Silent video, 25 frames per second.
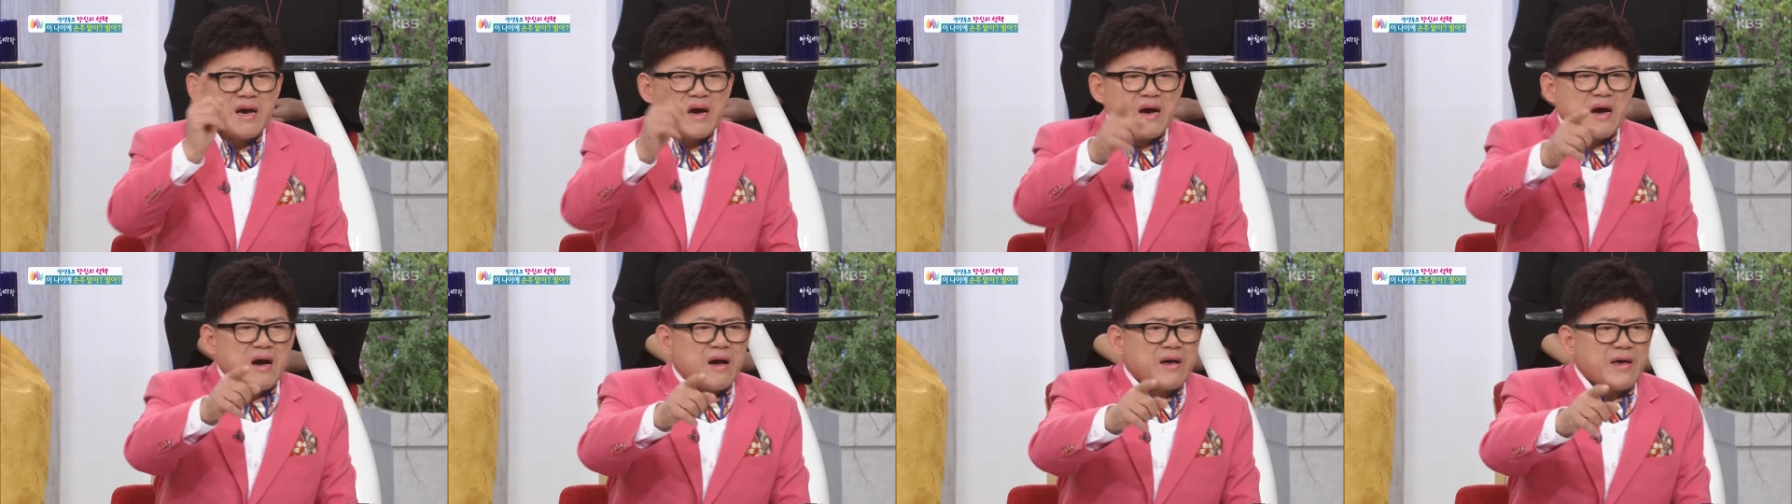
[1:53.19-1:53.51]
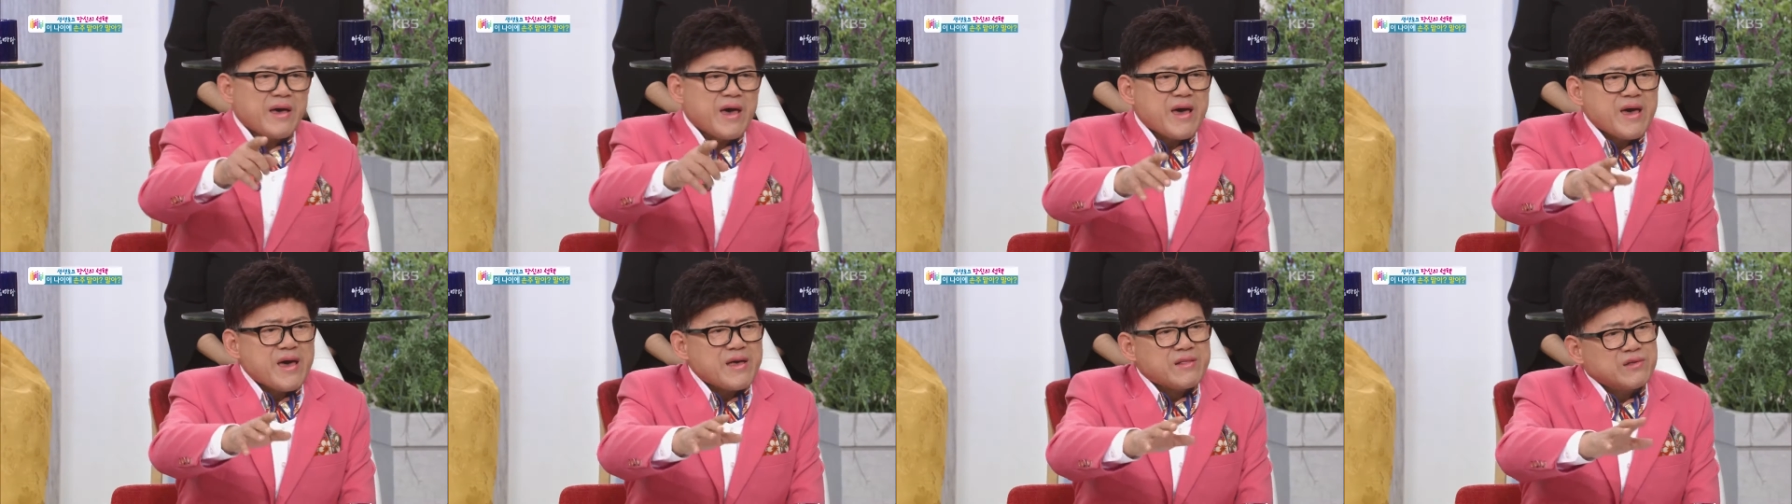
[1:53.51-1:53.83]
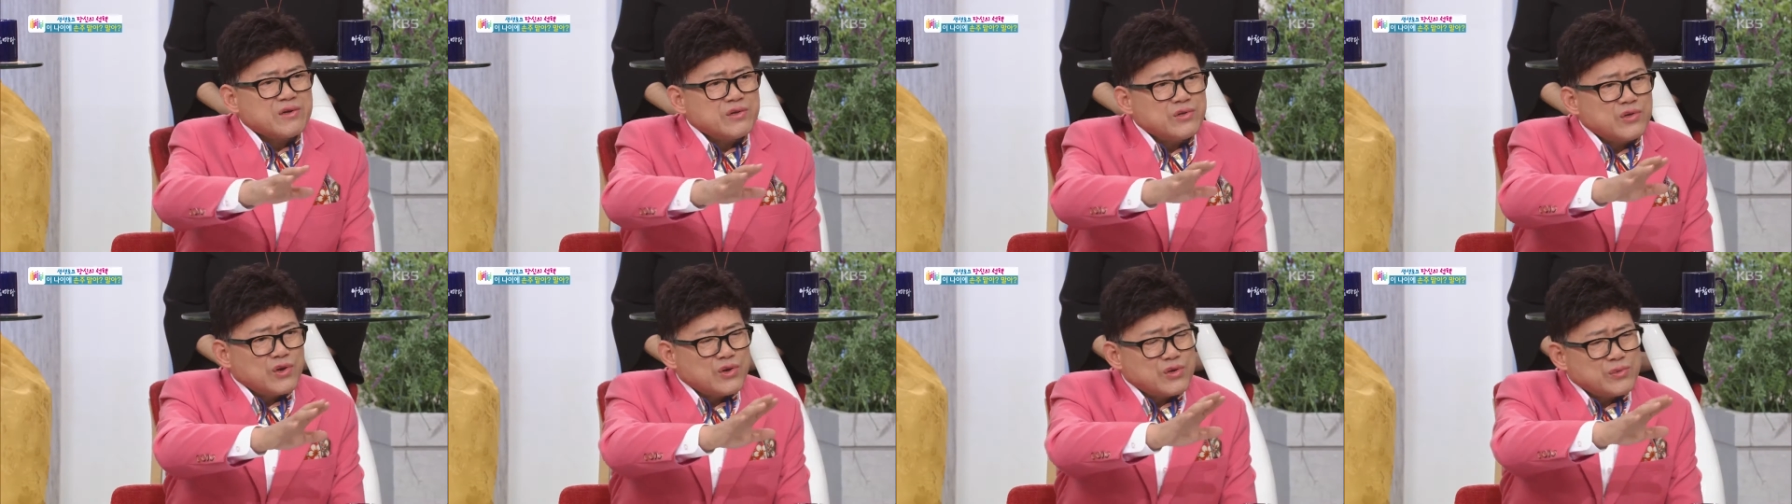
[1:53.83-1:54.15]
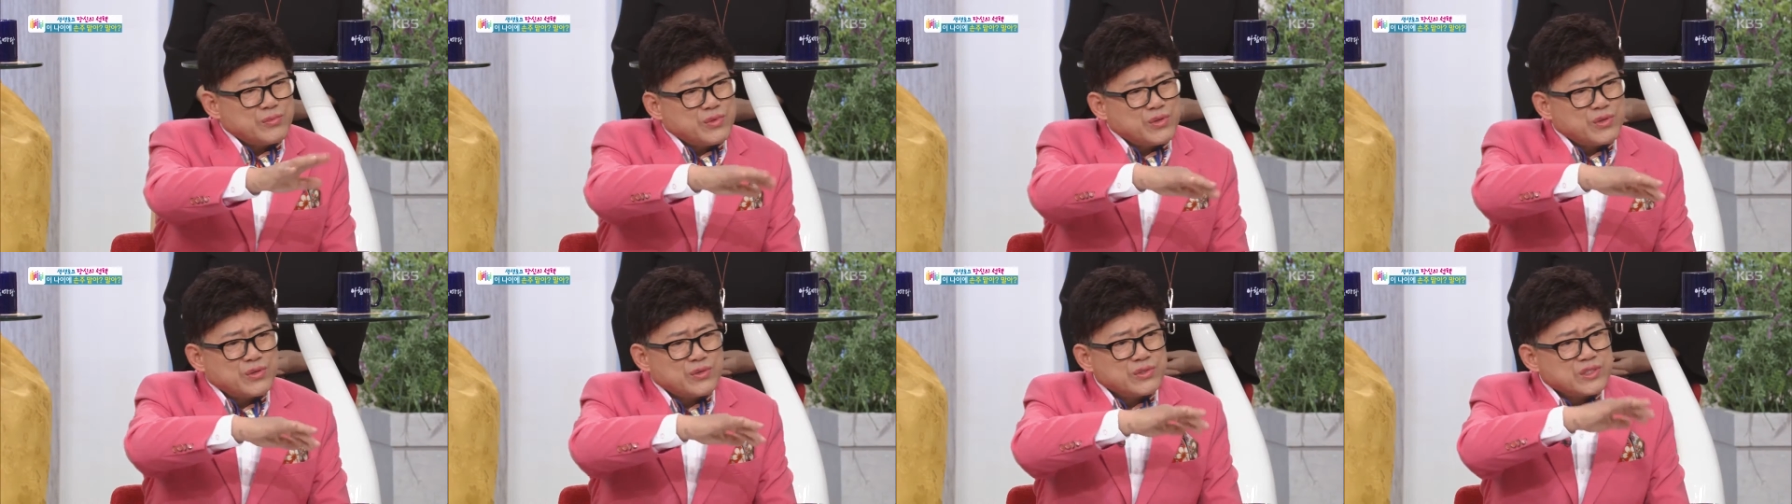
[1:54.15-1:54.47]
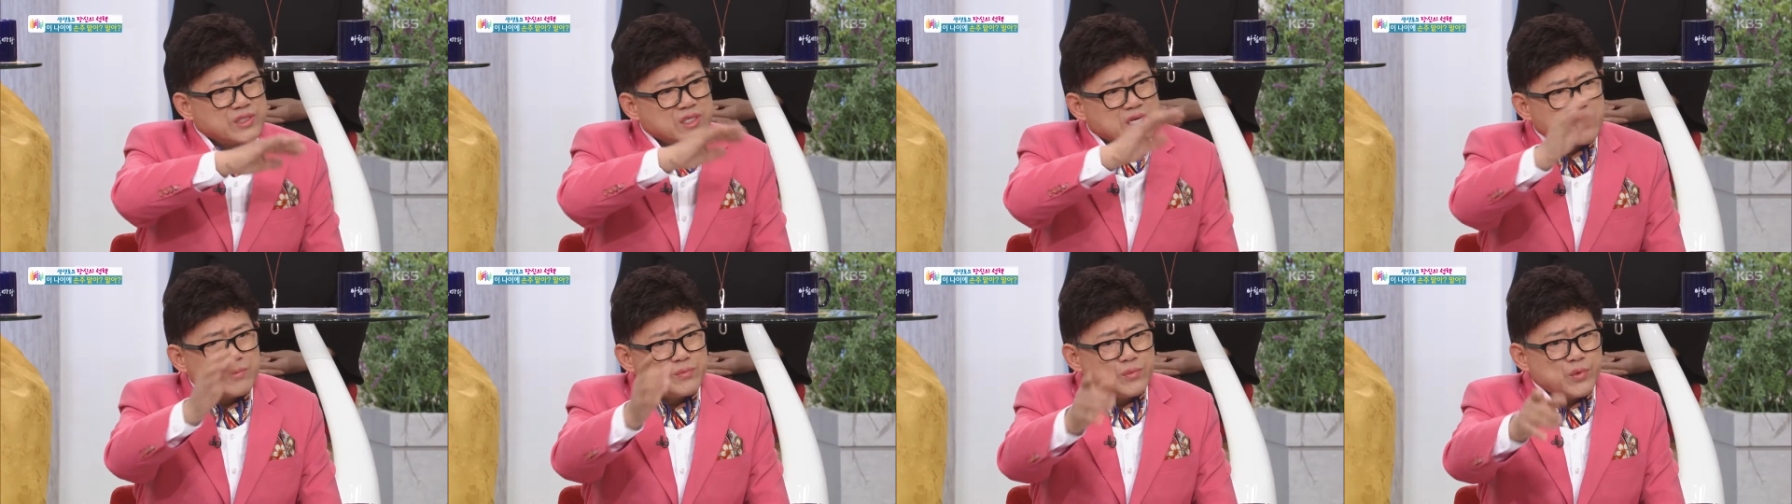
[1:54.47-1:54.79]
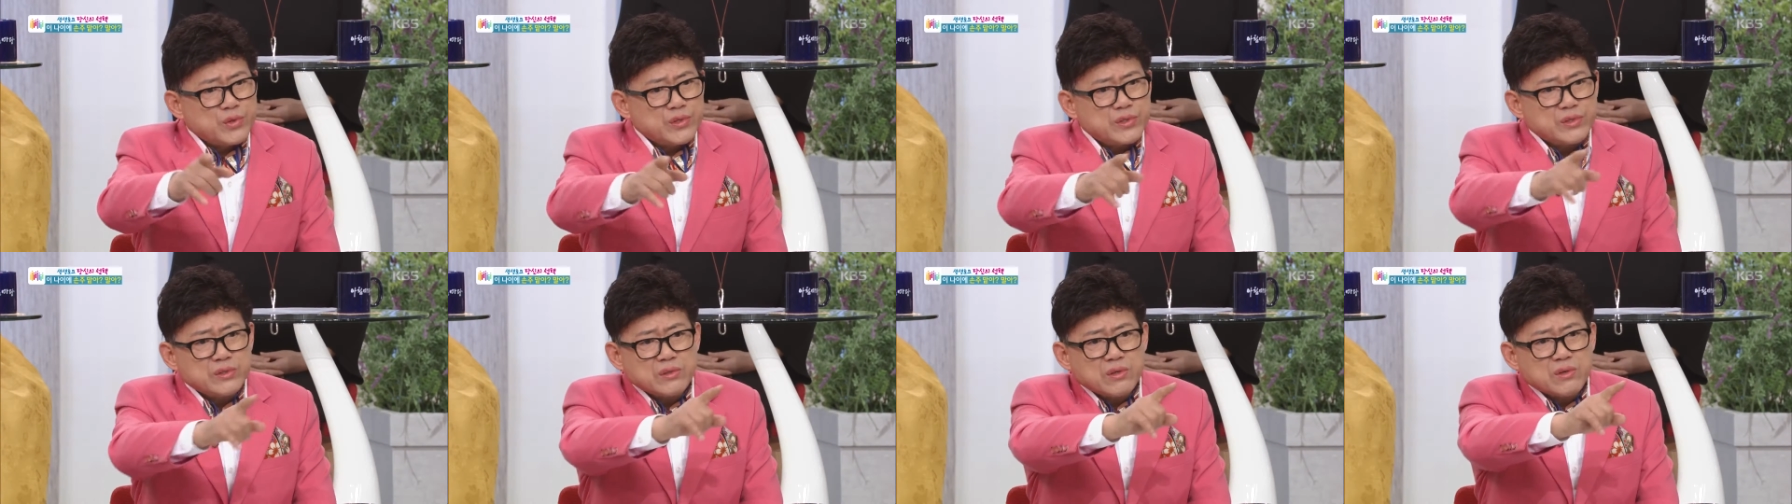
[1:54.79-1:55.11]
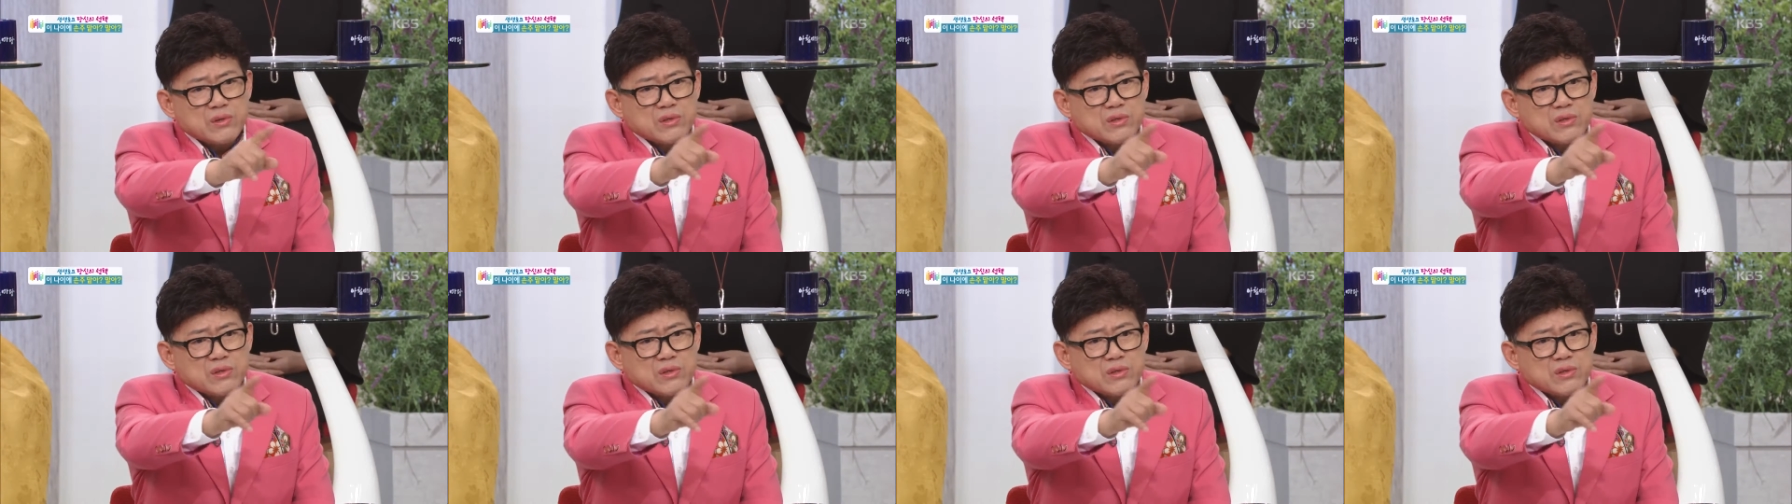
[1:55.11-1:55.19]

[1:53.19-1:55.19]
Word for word: 야, 애들 열 명 이상 모인